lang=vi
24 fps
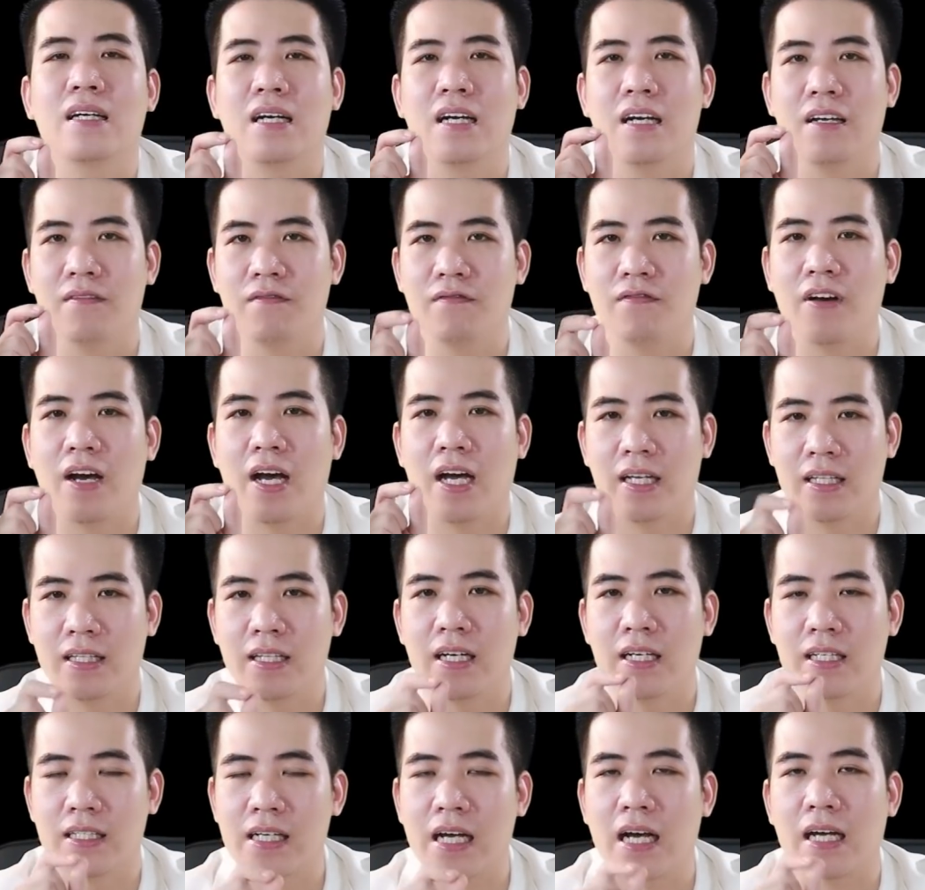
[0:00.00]
cần phải
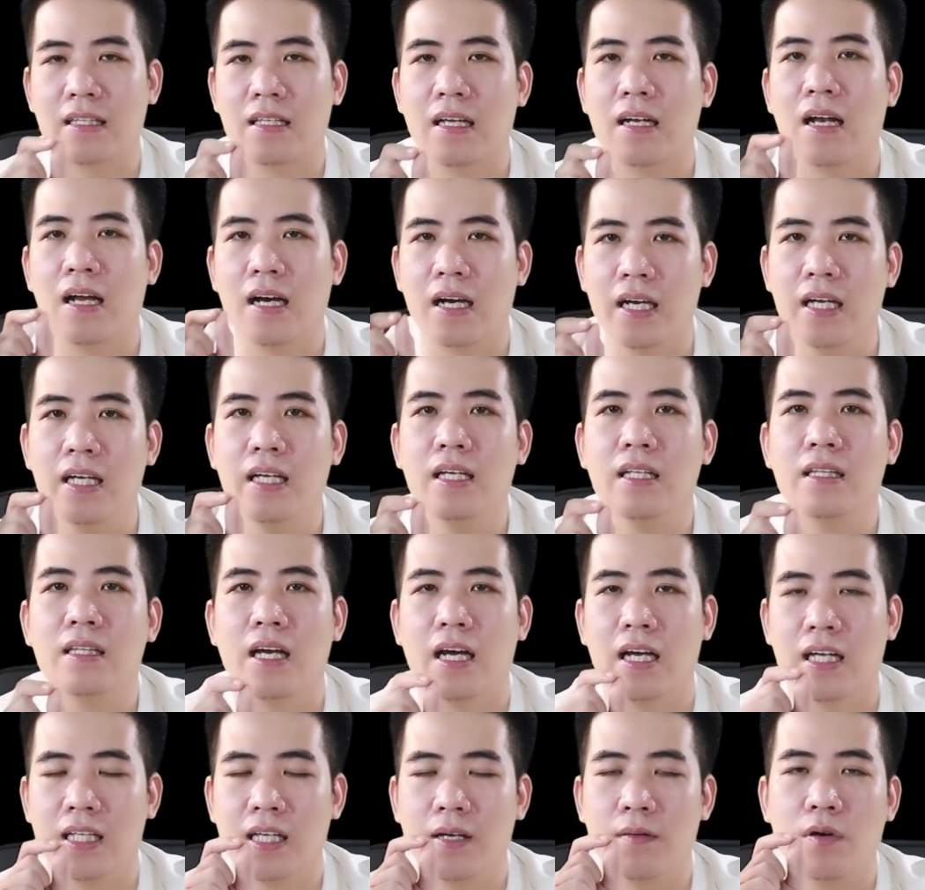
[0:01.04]
tẩy trang thật là kỹ,
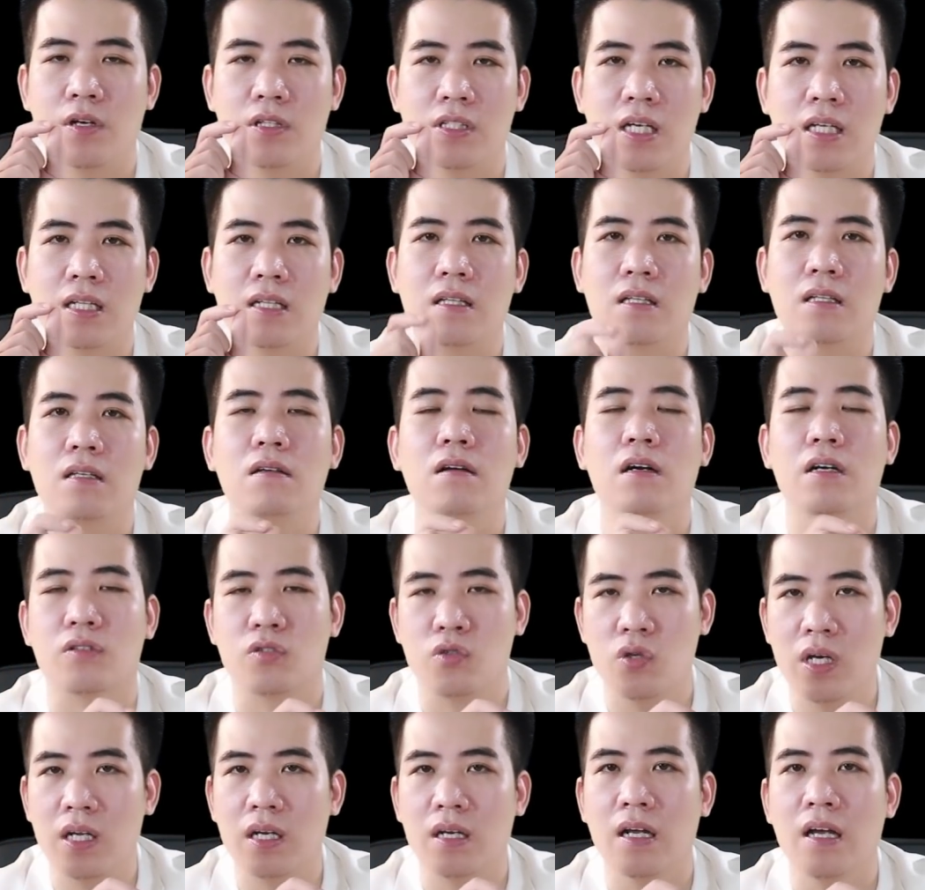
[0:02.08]
tẩy tế bào chết thường
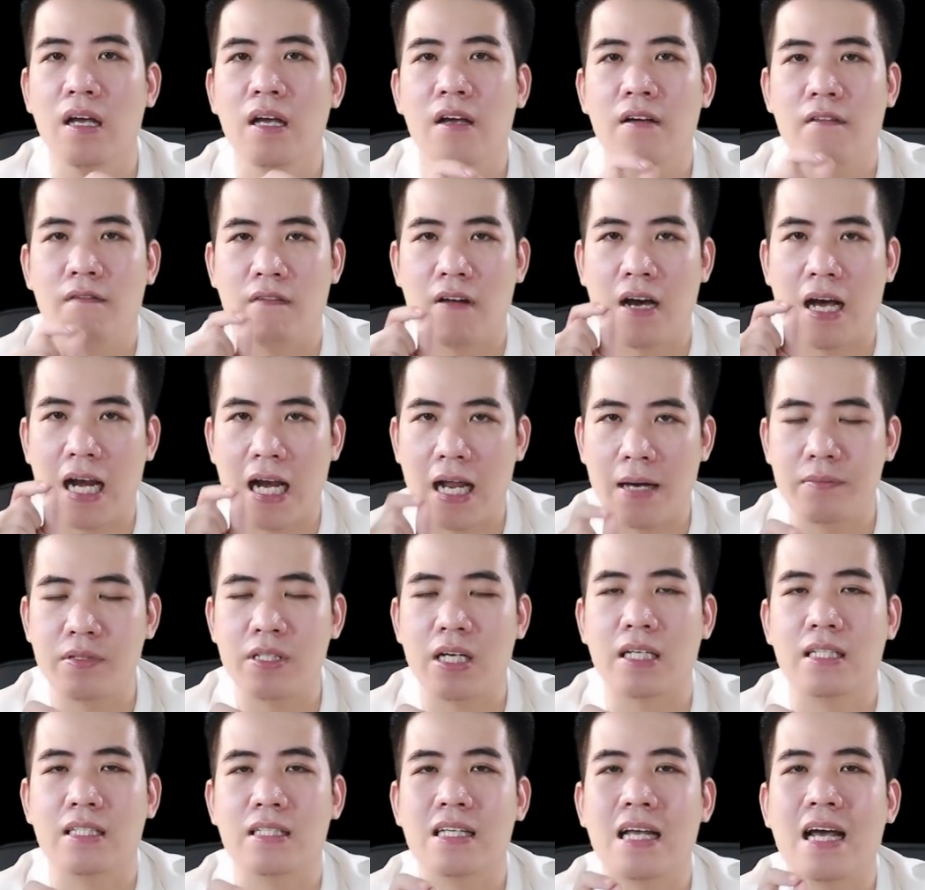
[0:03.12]
xuyên và làm
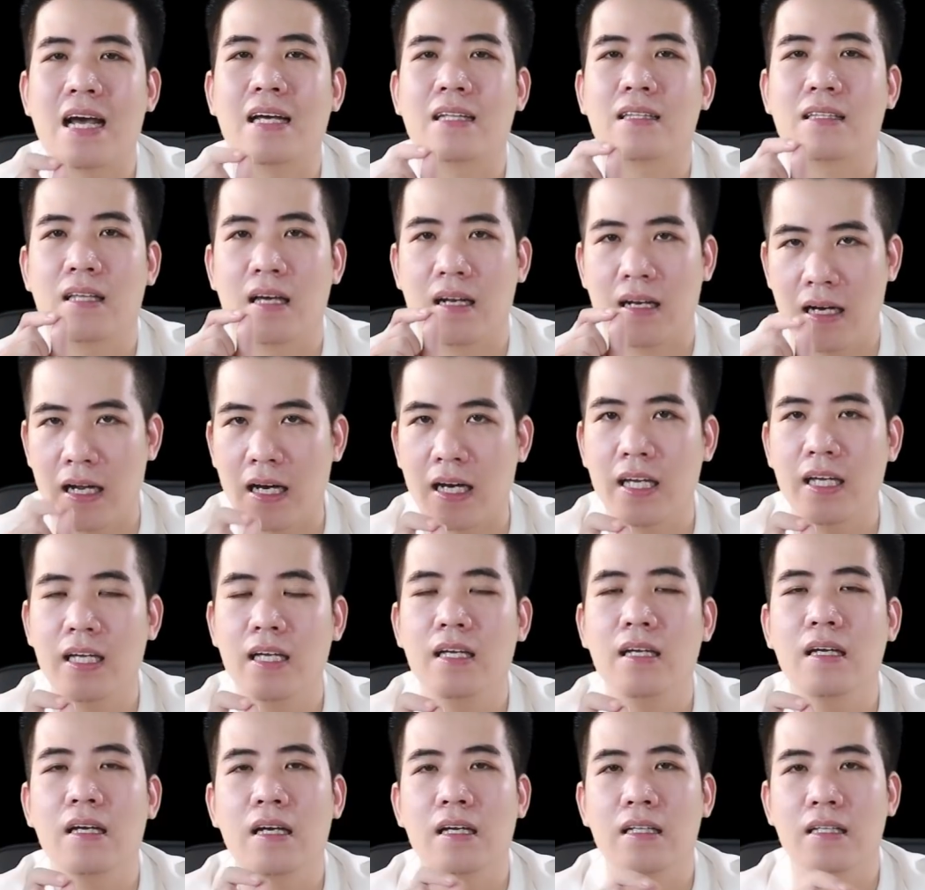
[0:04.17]
sạch da thật là
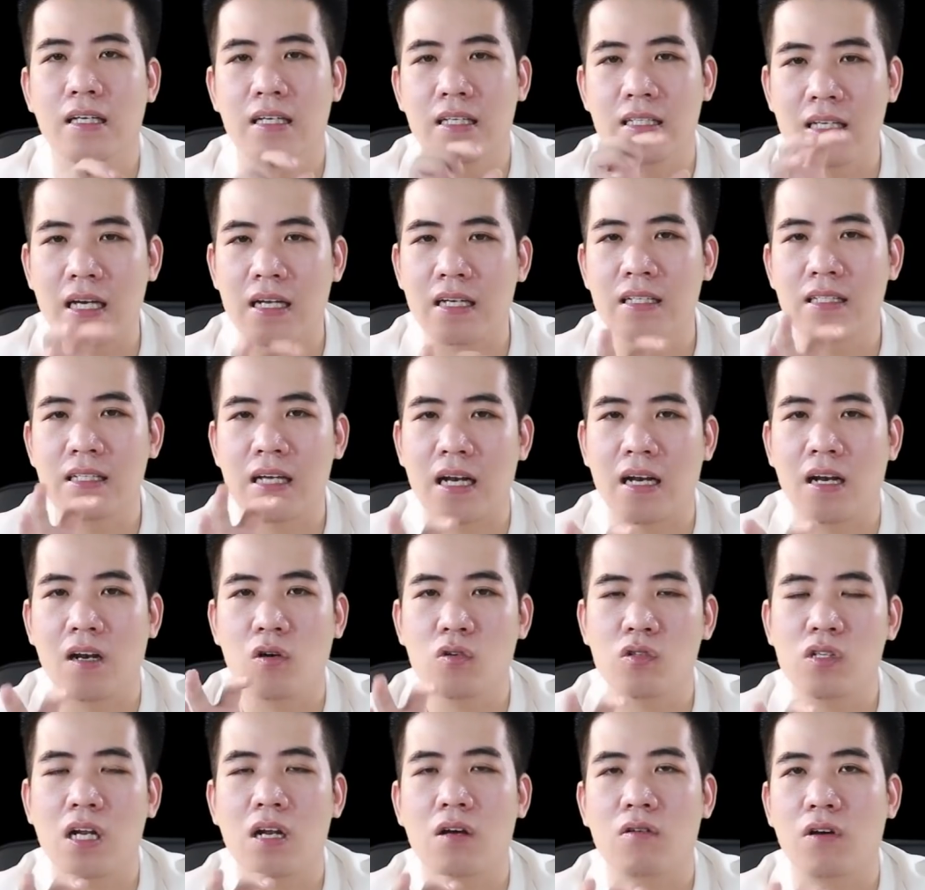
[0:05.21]
kỹ thì dần dần
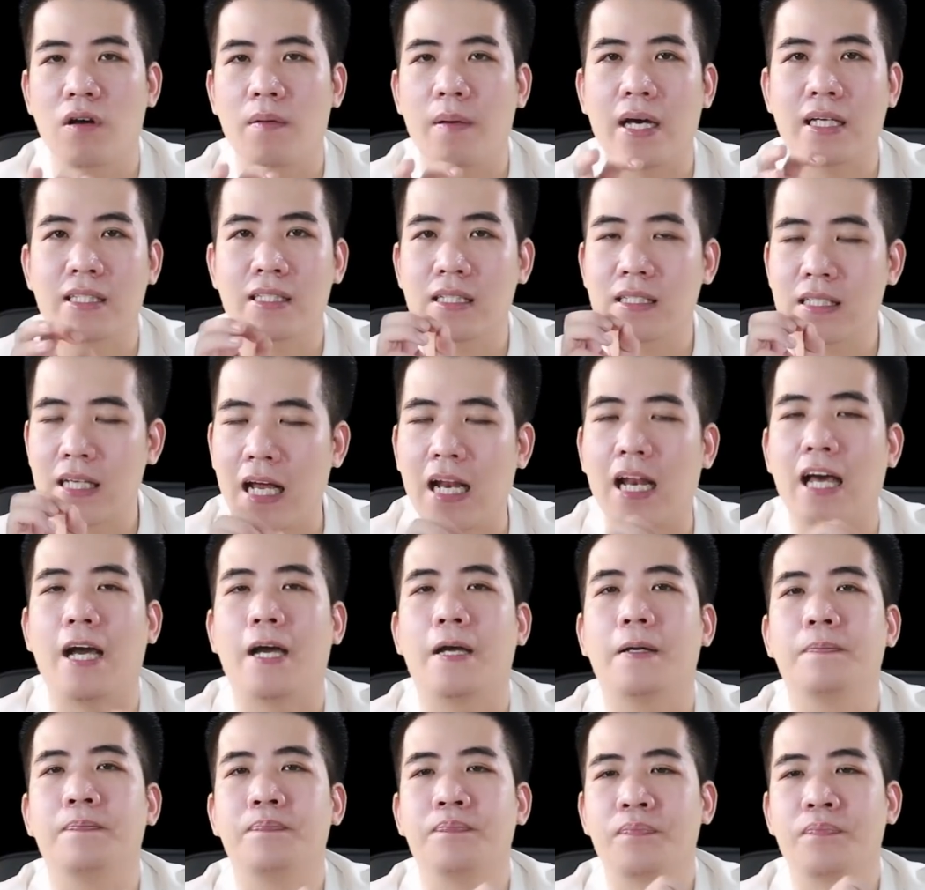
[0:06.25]
lỗ chân lông các bạn sẽ xe lại.